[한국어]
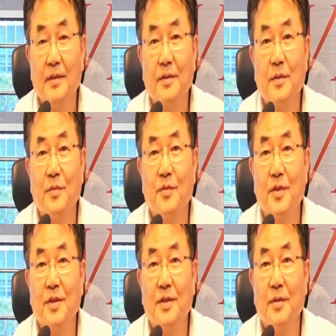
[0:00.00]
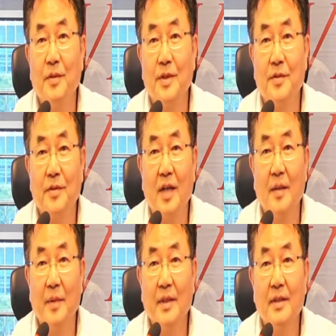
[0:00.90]
좀 줄여서 원위치로
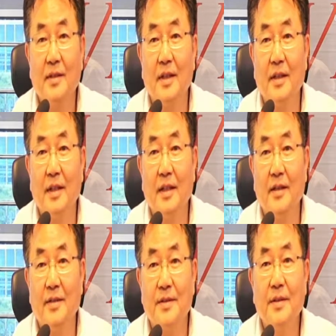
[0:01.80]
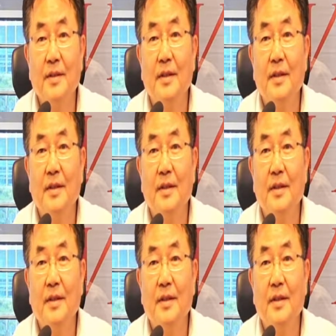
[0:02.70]
가면은 이렇게 되는 거죠.